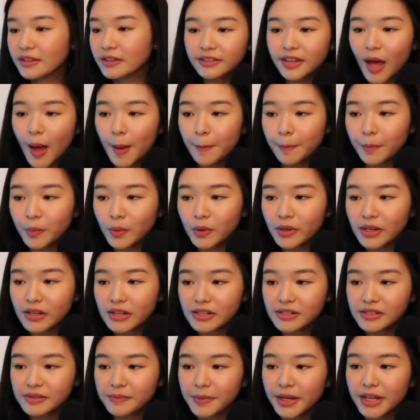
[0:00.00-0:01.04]

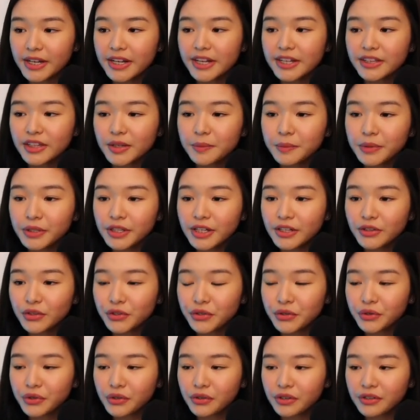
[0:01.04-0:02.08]
Tapos, makikita mo dito
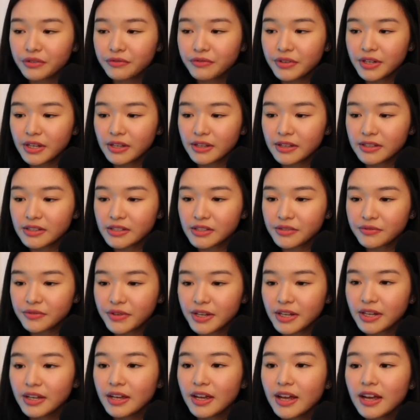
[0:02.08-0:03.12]
yung convenience
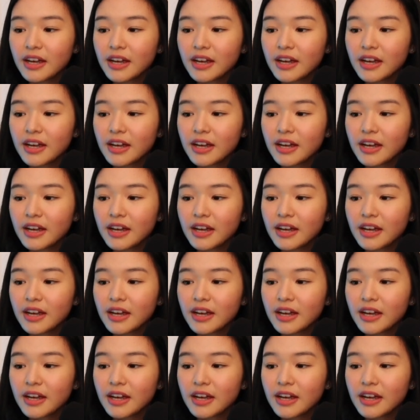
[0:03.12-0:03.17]
fee.